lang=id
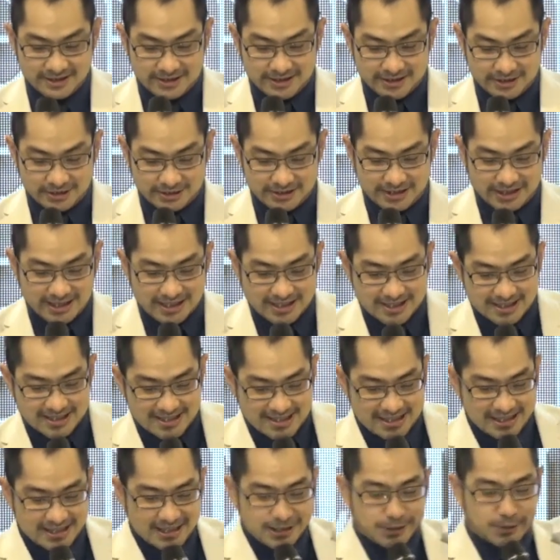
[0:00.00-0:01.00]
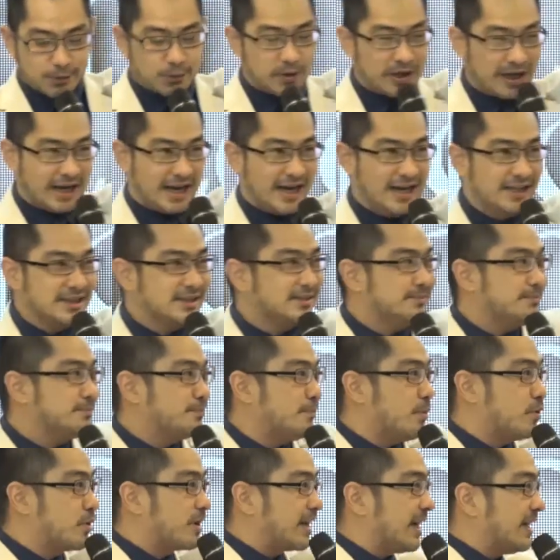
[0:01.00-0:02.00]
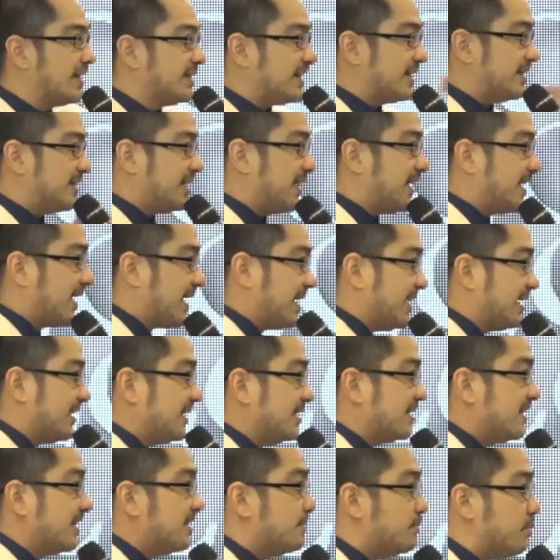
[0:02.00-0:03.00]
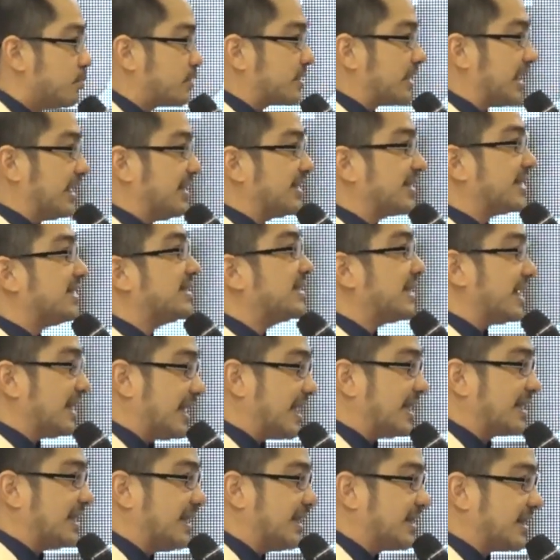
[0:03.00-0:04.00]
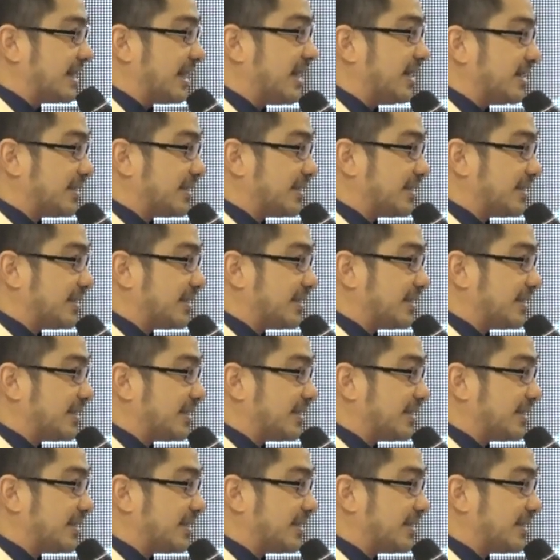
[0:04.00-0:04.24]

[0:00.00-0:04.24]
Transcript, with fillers: Saudara rencana Tuhan bukan adalah bukan rencana kita.